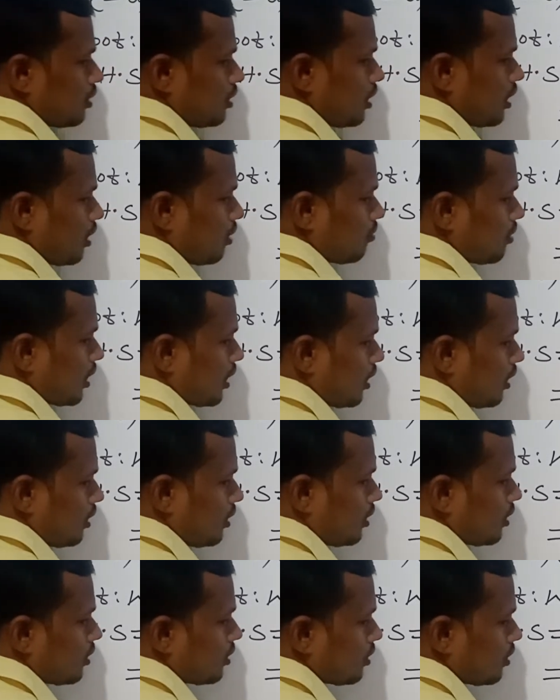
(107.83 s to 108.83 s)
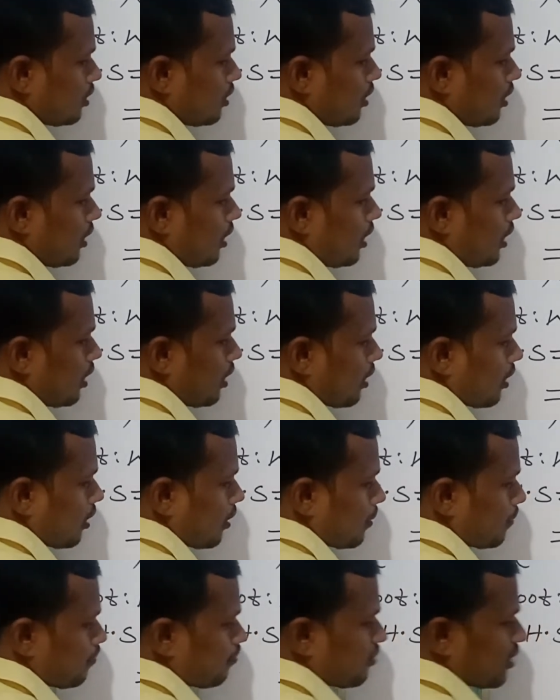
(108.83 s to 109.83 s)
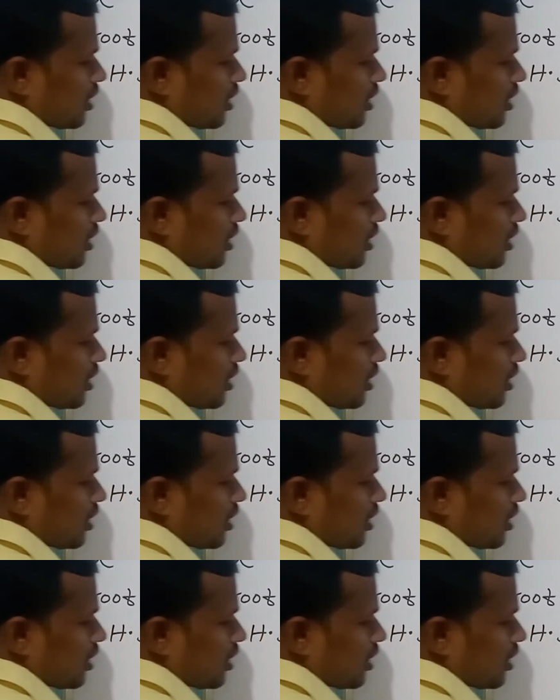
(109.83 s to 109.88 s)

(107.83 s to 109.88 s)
ये हमारे लिए ए है